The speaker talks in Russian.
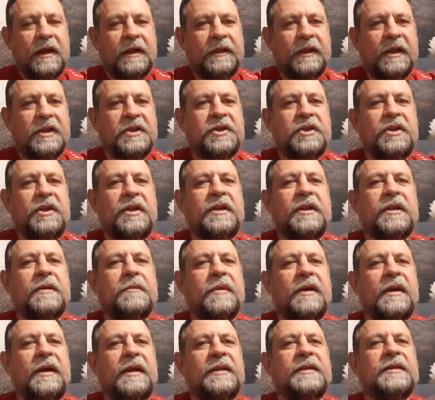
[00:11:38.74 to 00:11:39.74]
Начните
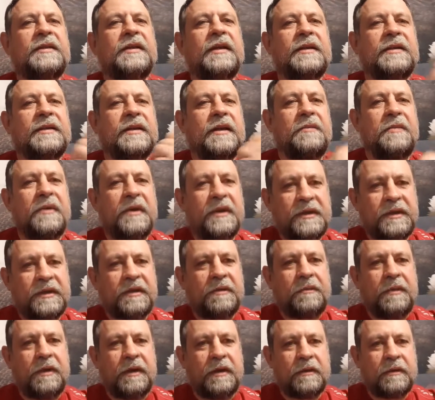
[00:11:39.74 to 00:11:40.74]
молиться о самих
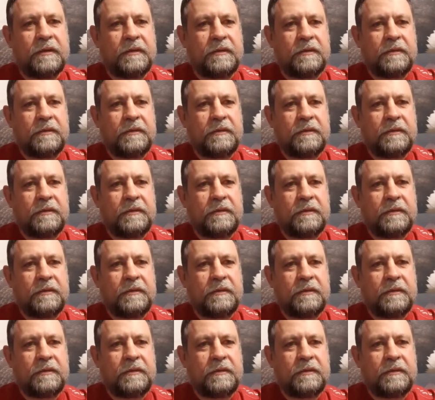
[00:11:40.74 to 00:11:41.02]
себе.